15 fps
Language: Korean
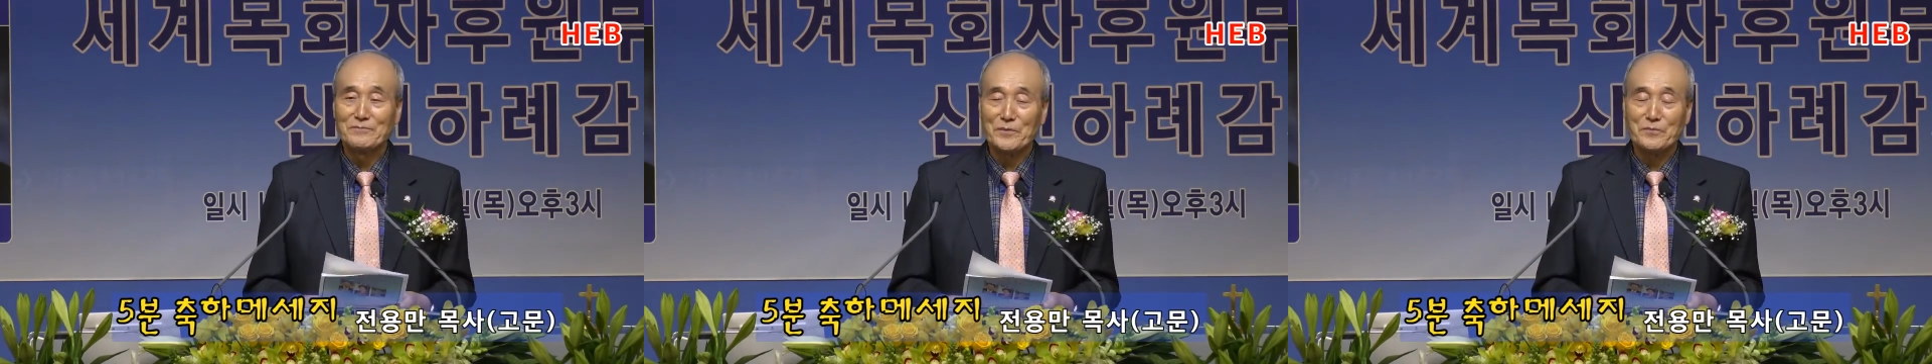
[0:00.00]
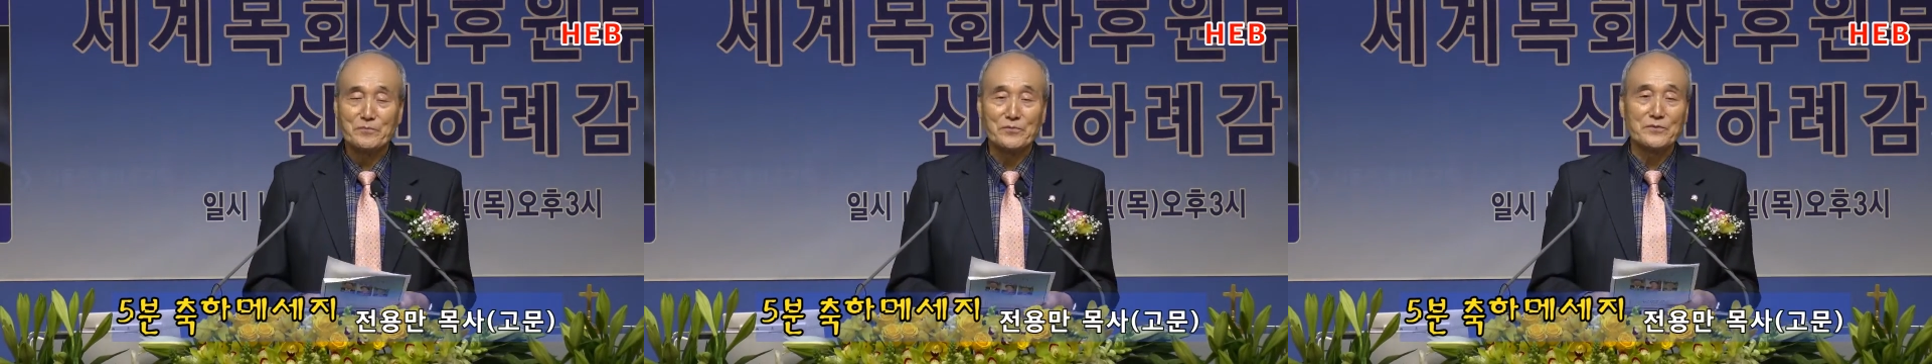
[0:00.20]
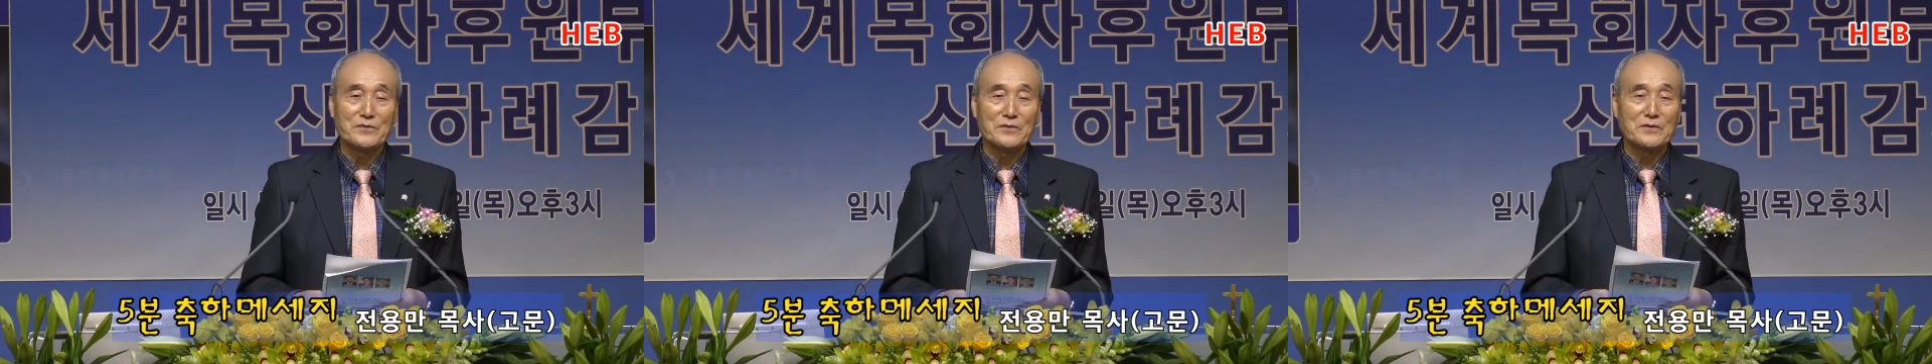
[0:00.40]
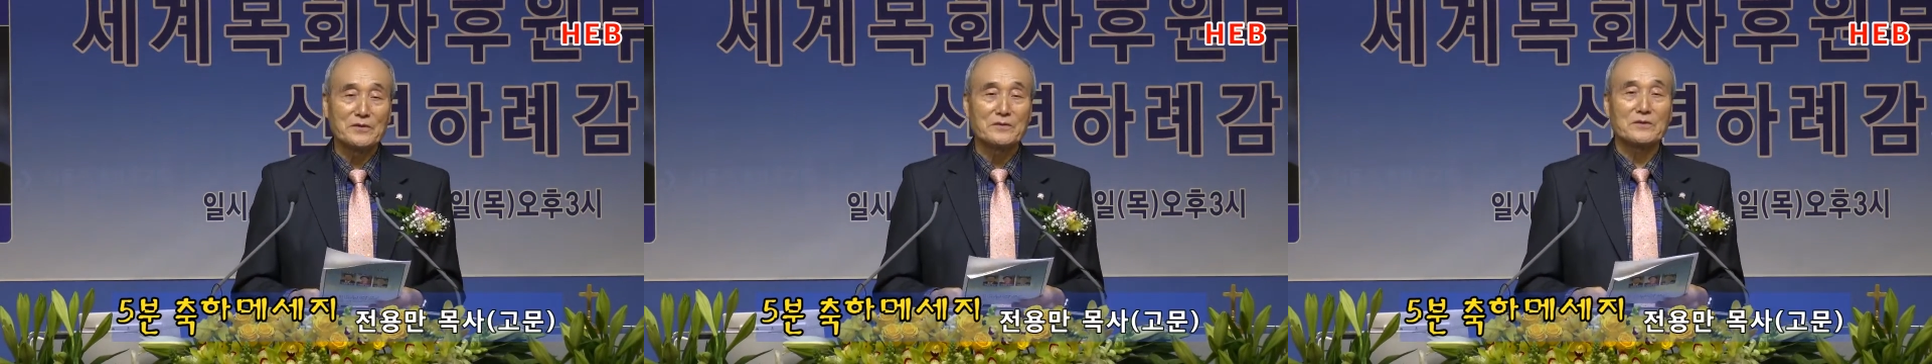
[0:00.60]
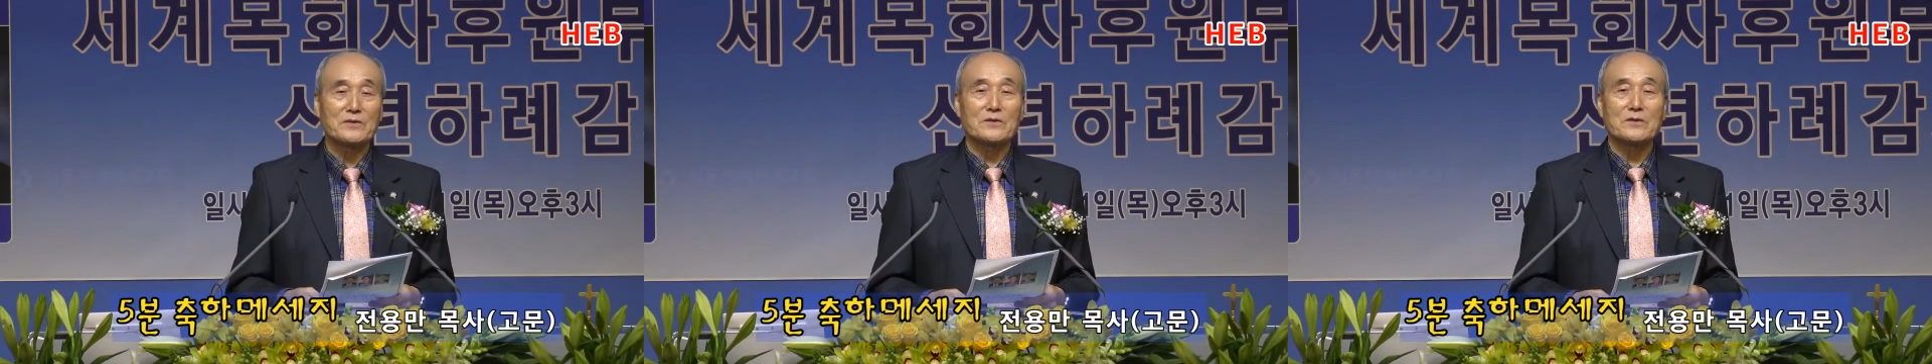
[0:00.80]
몇
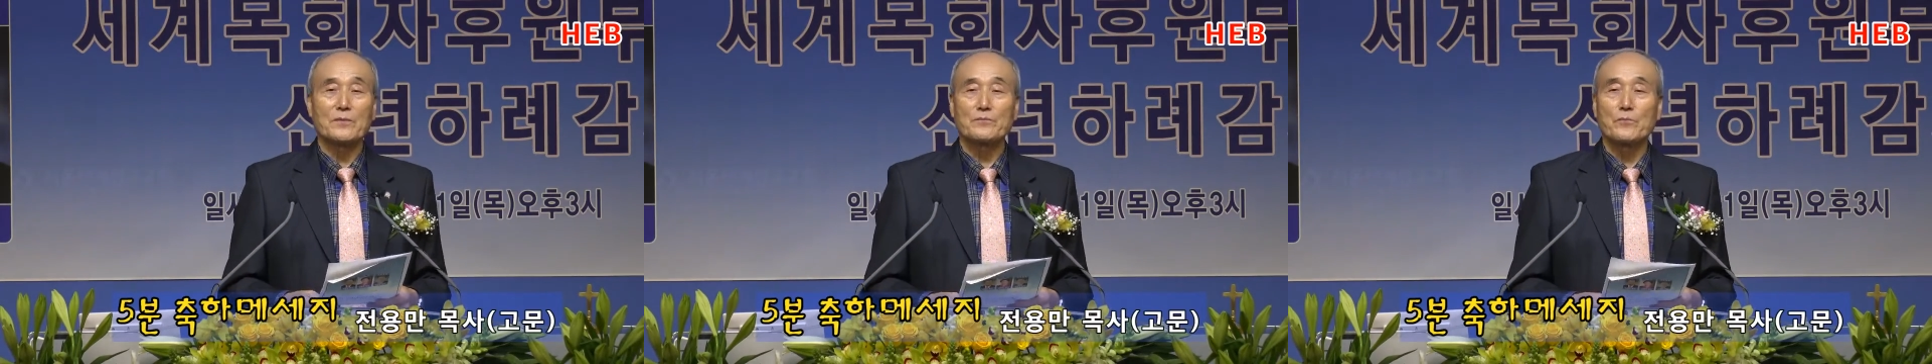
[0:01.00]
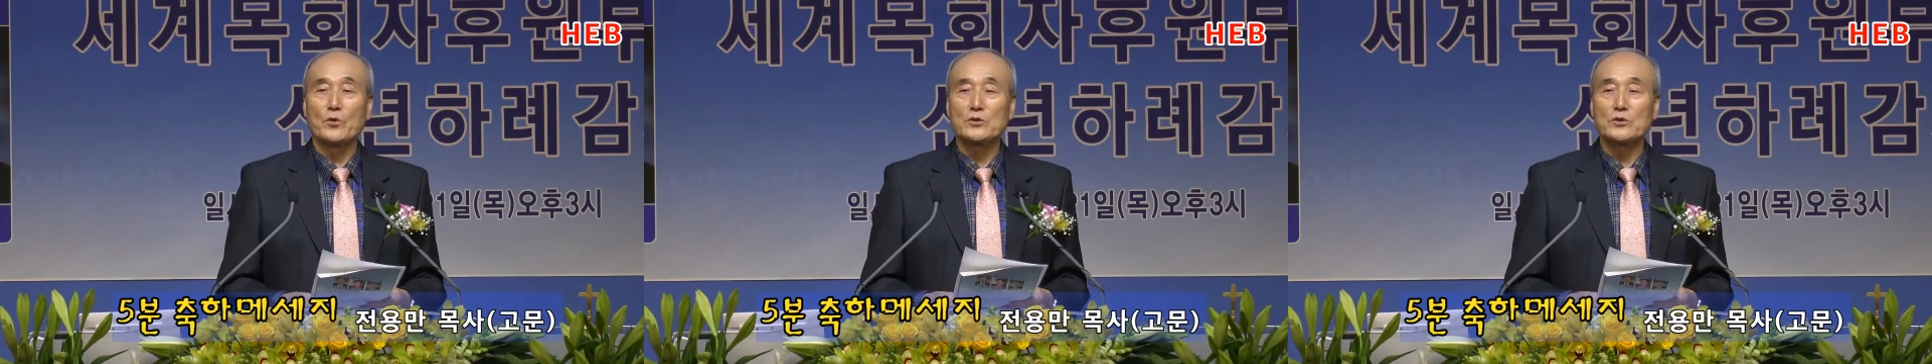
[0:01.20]
분은 또